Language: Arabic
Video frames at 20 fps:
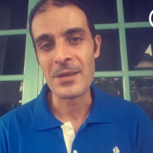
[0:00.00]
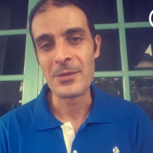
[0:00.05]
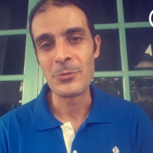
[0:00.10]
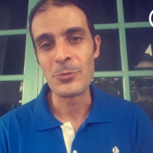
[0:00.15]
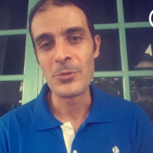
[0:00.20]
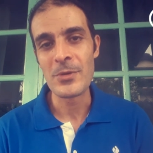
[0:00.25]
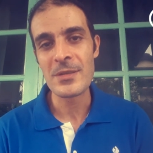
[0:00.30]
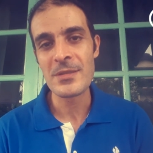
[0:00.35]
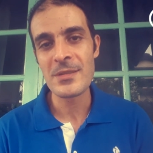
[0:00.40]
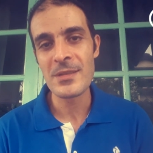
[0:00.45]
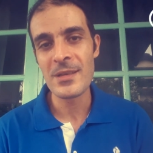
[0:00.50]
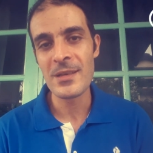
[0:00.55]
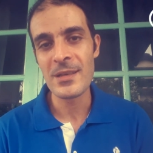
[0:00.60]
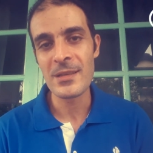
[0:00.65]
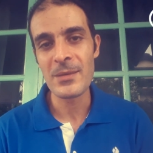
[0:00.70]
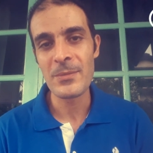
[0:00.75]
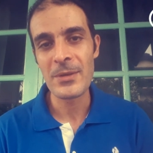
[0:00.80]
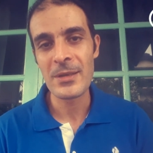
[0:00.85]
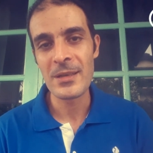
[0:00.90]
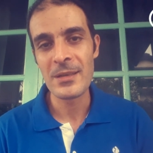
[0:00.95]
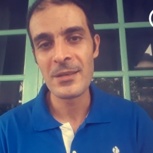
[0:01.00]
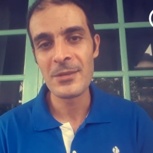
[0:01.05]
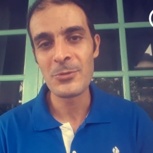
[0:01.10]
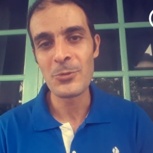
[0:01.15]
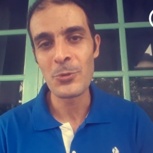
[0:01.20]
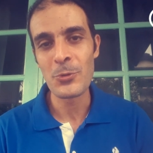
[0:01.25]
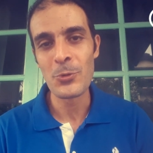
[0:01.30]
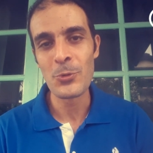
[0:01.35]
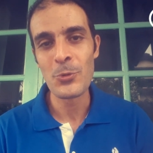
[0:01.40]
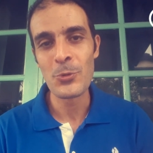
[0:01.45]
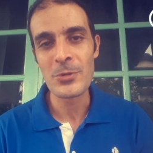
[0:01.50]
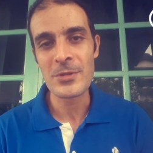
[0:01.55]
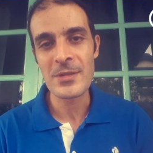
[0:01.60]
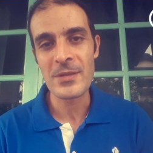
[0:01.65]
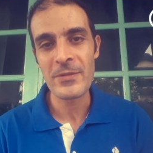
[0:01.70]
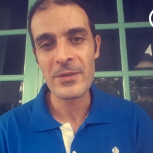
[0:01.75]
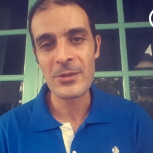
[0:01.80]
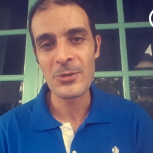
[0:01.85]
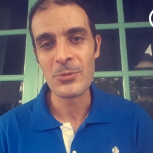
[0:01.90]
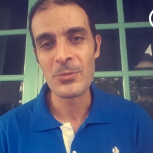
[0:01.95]
اندونيسيا اتمنى ان تكونوا
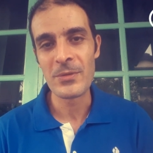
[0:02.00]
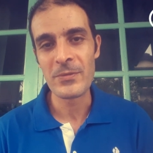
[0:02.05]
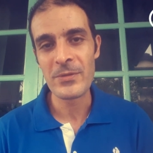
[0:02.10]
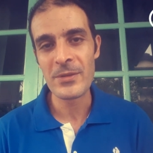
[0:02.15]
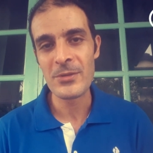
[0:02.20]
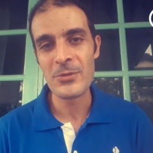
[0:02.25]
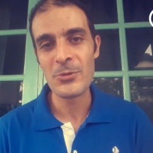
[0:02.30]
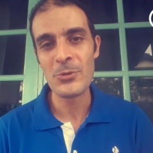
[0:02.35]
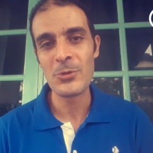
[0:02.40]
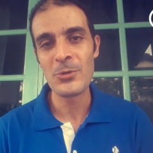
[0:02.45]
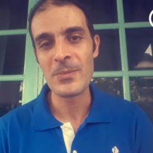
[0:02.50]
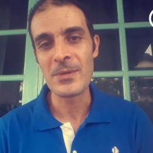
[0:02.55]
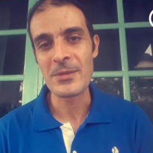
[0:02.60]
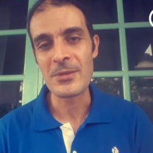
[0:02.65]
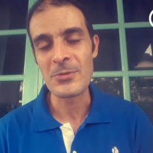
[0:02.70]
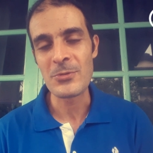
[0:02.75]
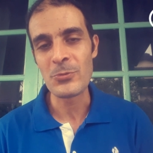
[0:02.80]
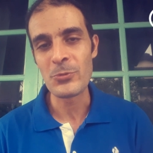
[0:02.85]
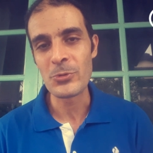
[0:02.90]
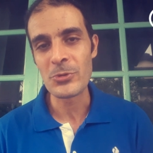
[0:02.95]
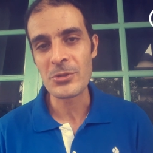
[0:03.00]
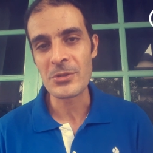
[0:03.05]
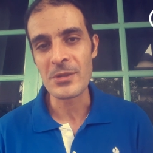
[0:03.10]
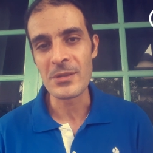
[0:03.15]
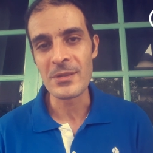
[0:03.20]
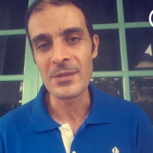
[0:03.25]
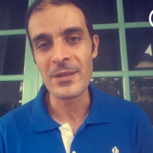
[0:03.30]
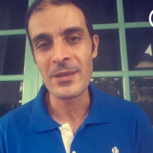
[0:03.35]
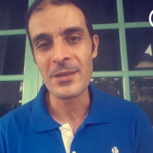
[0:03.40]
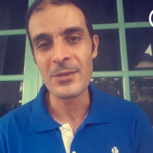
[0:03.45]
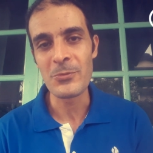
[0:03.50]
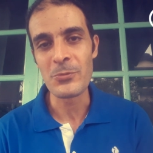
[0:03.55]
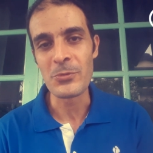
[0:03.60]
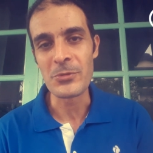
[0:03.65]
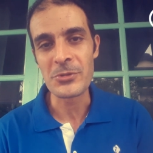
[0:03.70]
استفدتوا بالفيديو ما تنسوش اللايك